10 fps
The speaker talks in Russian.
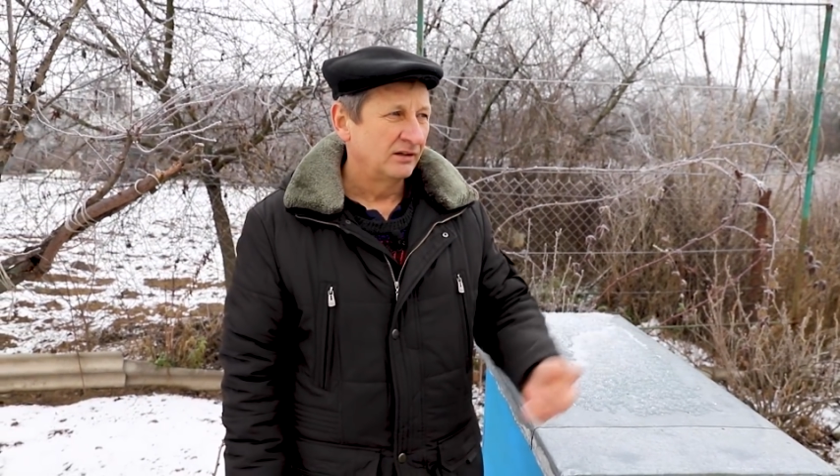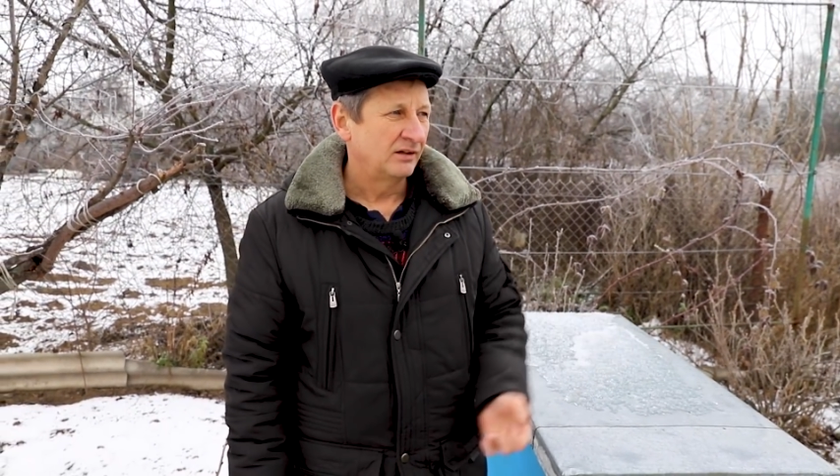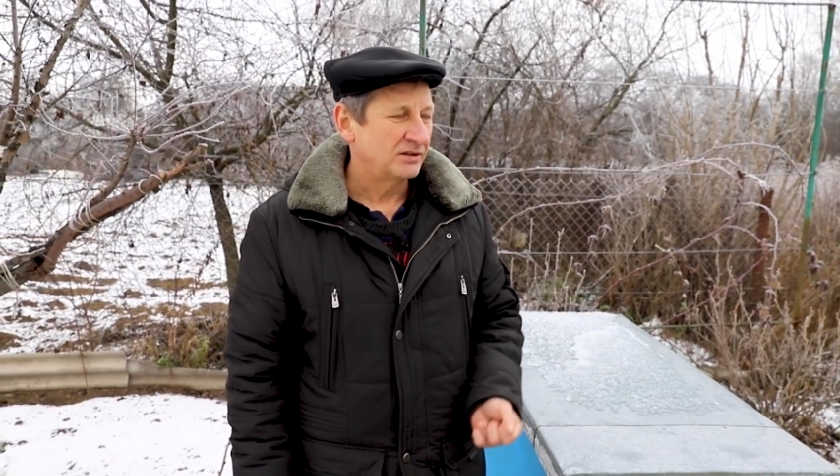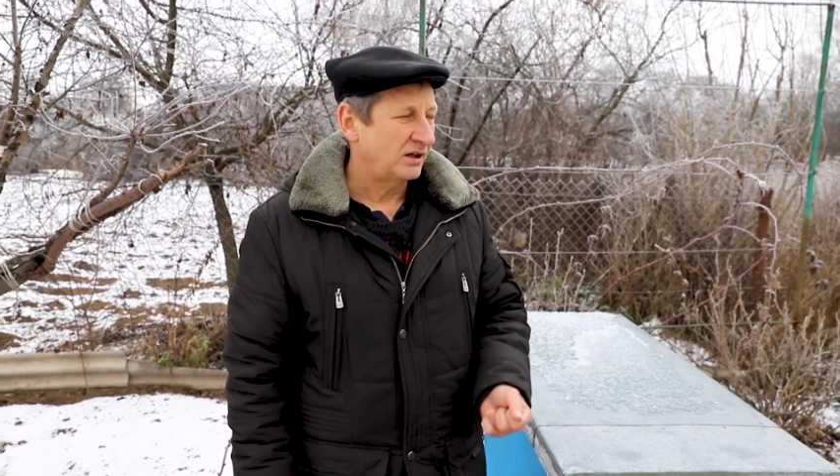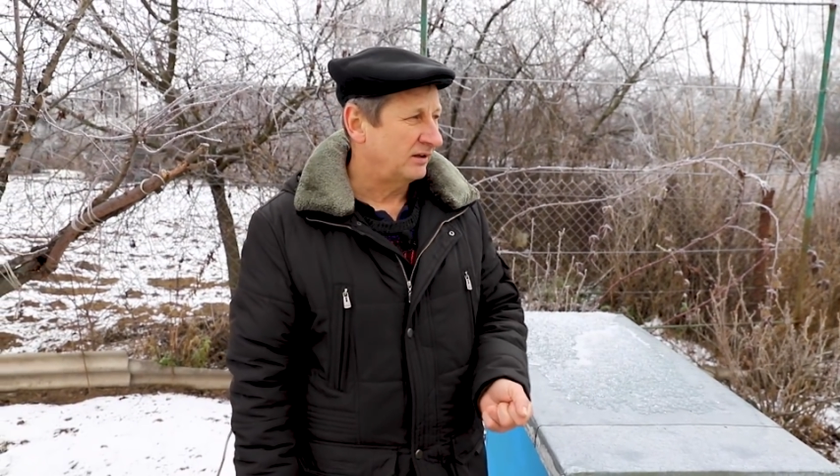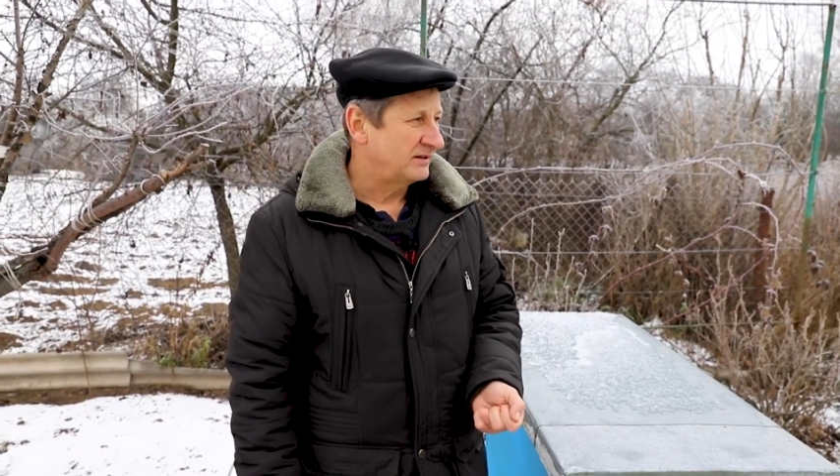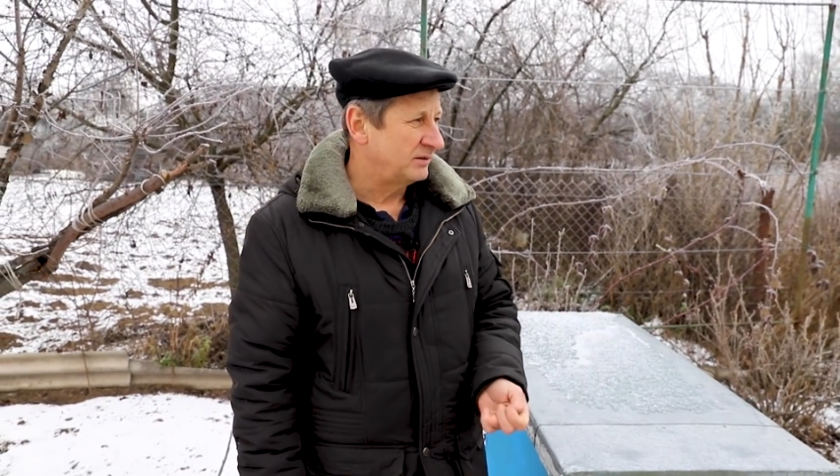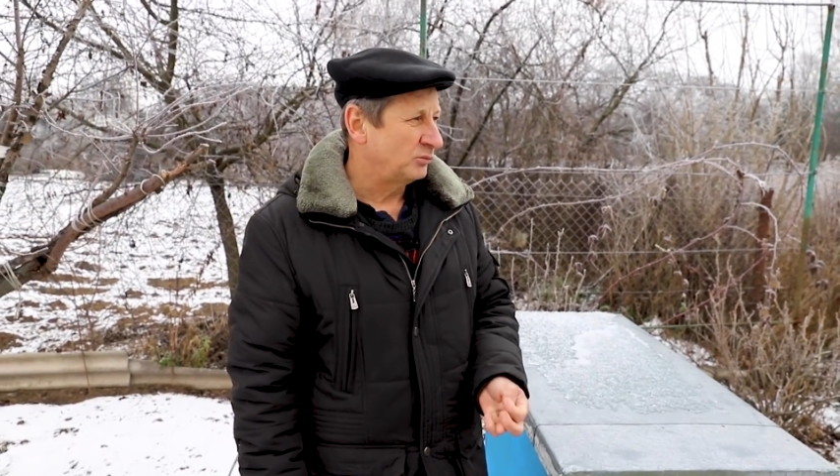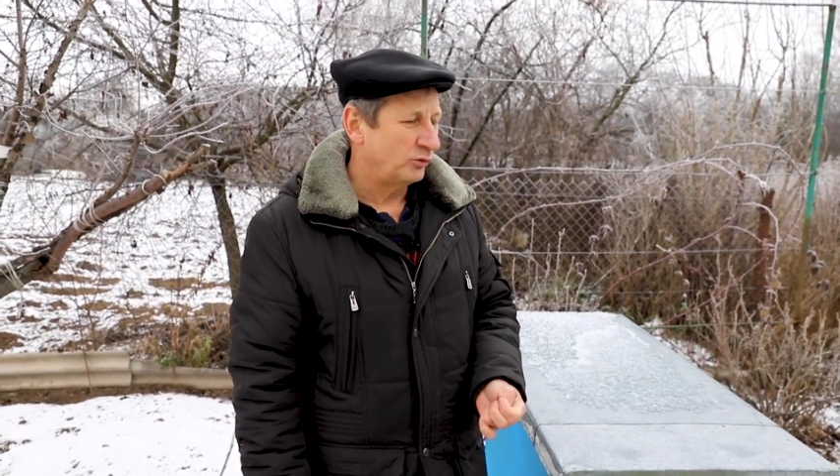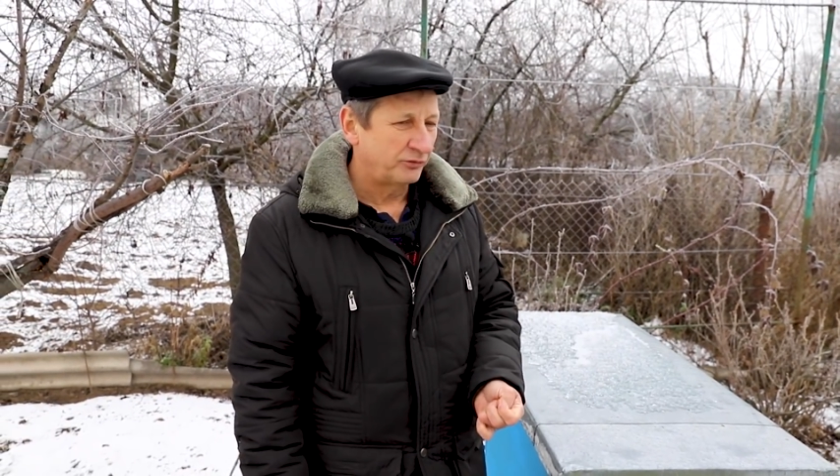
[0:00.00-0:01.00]
начало
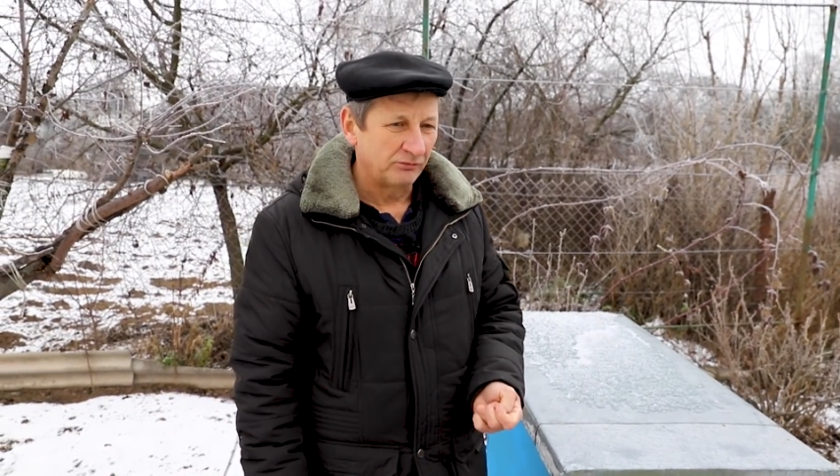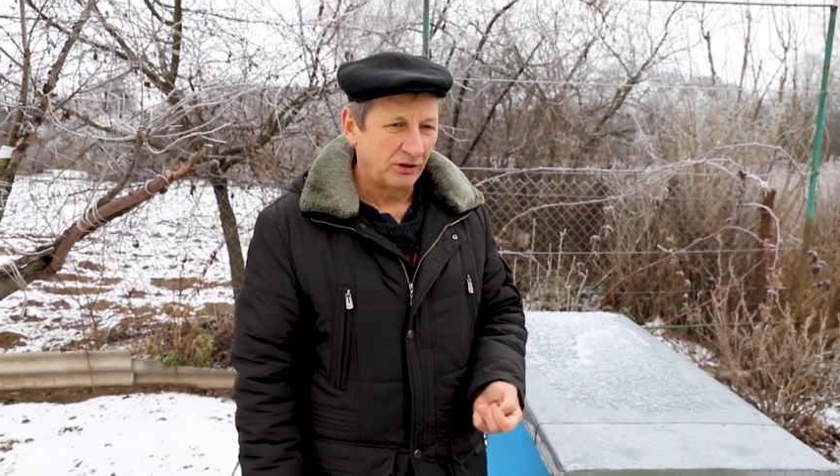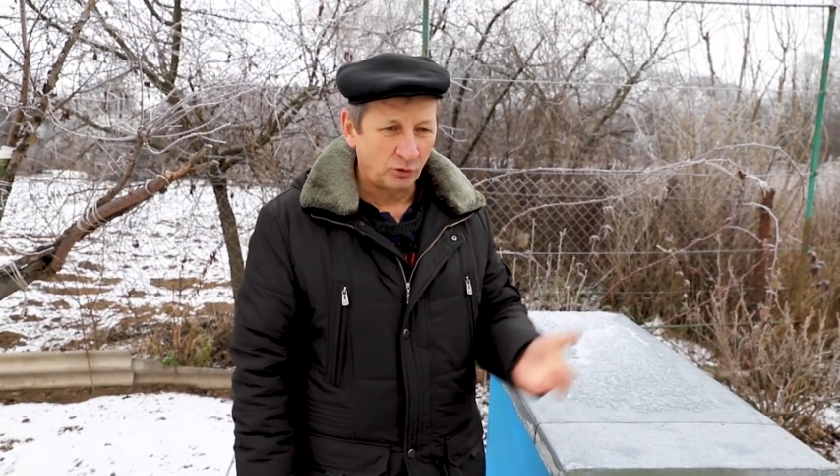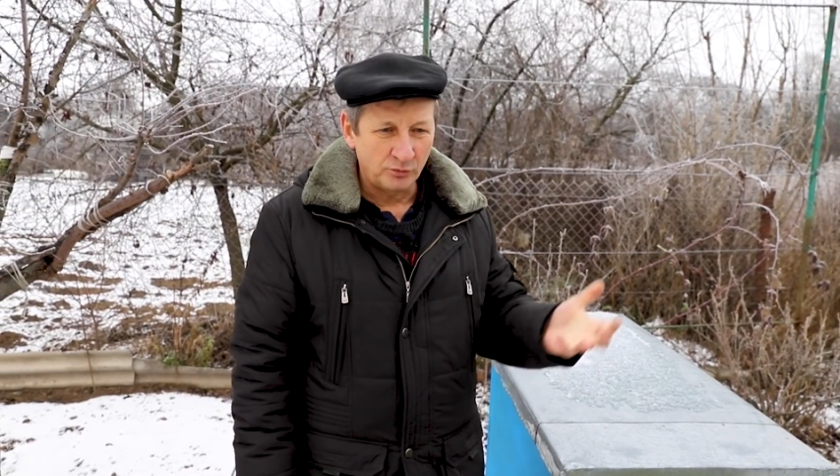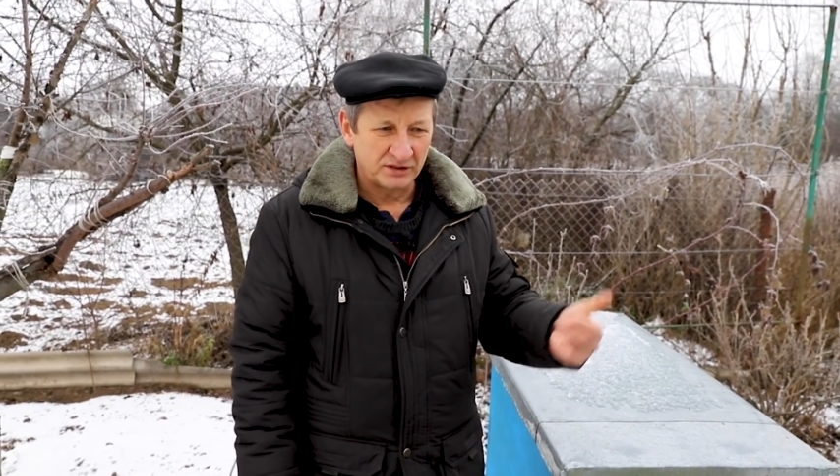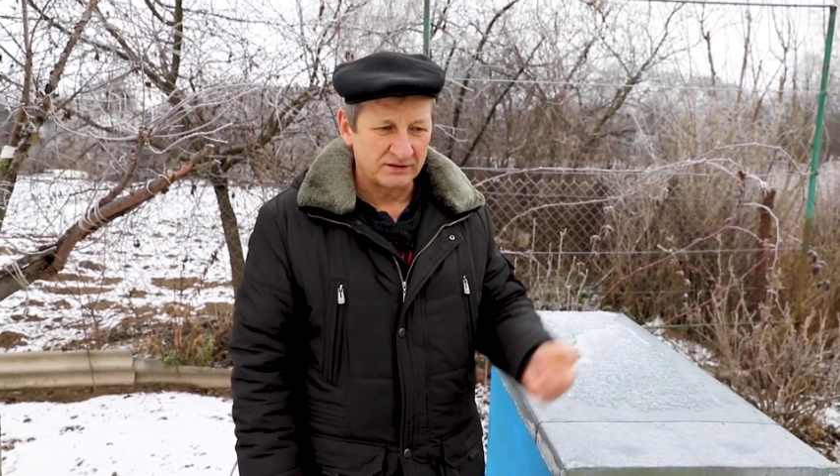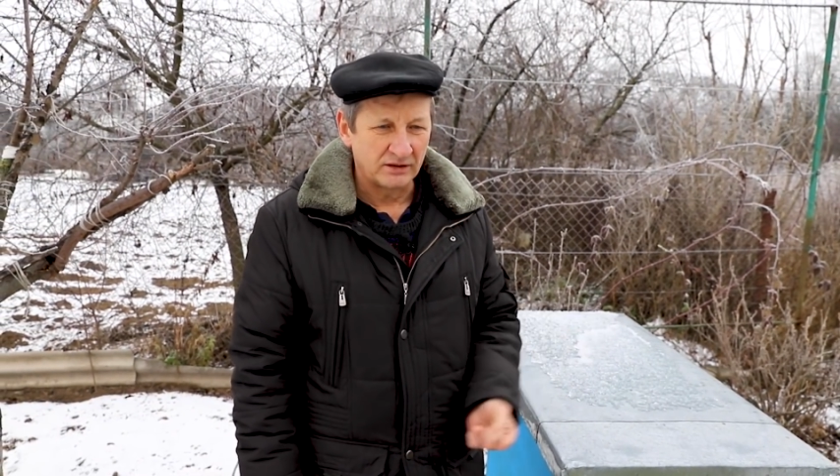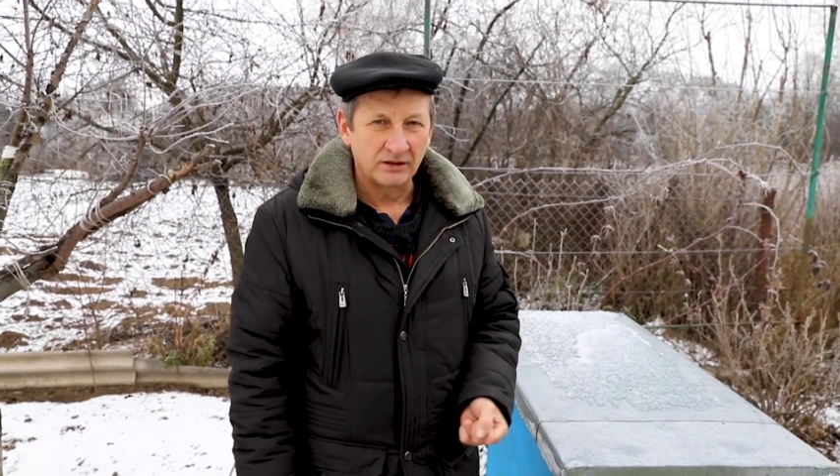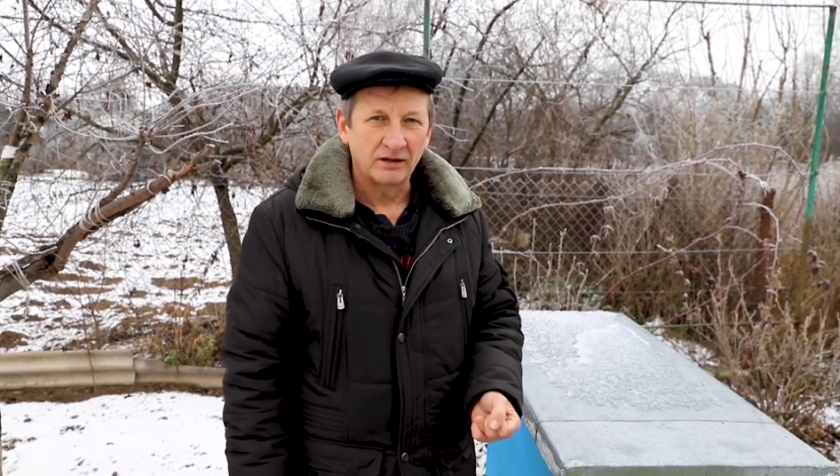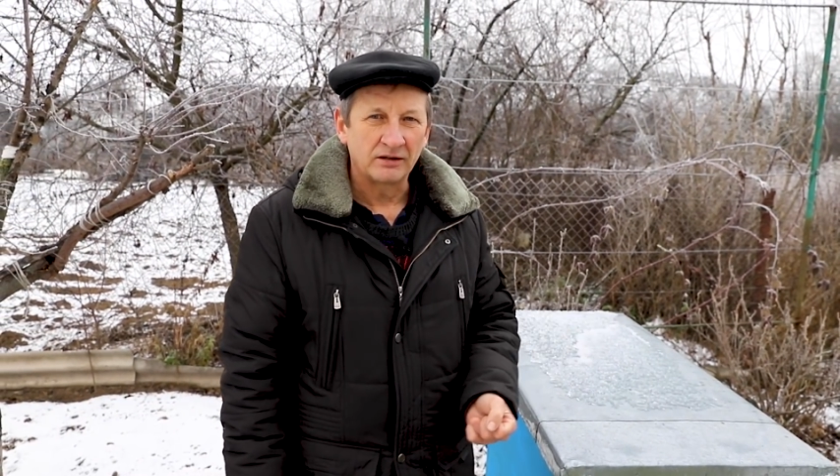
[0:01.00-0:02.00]
зимовки, в каком
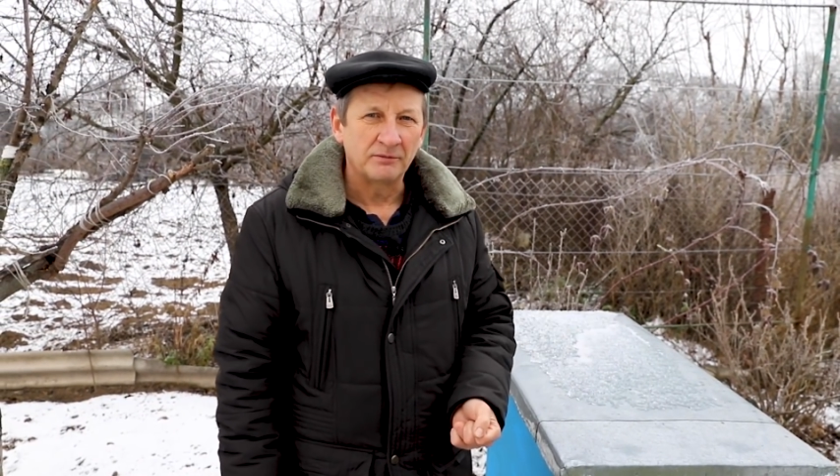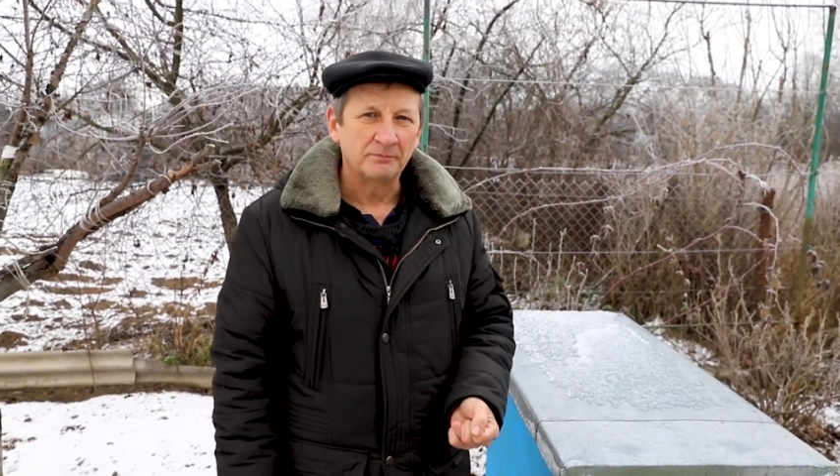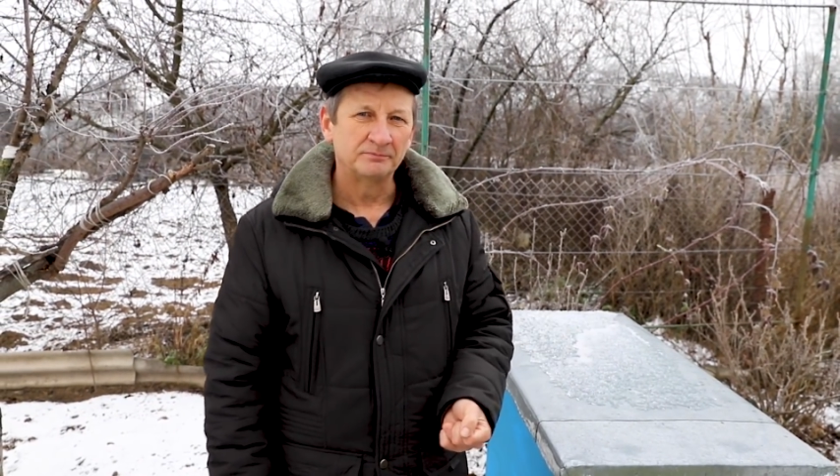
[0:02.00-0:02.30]
состоянии.